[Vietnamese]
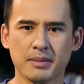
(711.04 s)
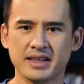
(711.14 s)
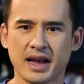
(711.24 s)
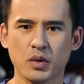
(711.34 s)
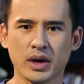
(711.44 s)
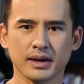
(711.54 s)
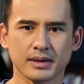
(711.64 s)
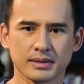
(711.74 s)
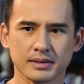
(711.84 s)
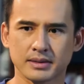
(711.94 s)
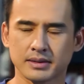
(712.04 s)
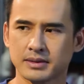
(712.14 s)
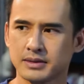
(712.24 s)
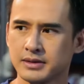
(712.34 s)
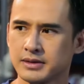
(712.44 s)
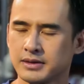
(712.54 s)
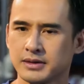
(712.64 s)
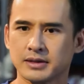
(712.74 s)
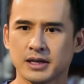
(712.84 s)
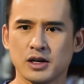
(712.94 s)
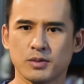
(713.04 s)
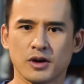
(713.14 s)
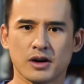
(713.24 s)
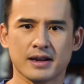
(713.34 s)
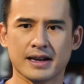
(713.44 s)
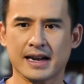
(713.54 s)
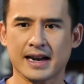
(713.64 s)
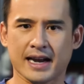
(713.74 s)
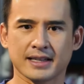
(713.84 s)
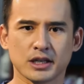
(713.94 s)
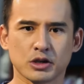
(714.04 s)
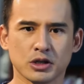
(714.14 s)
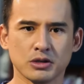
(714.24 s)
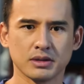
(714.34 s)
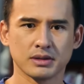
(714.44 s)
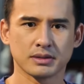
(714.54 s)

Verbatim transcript: bắt mình giải quyết tới lúc đó lại la làng lên kêu cứu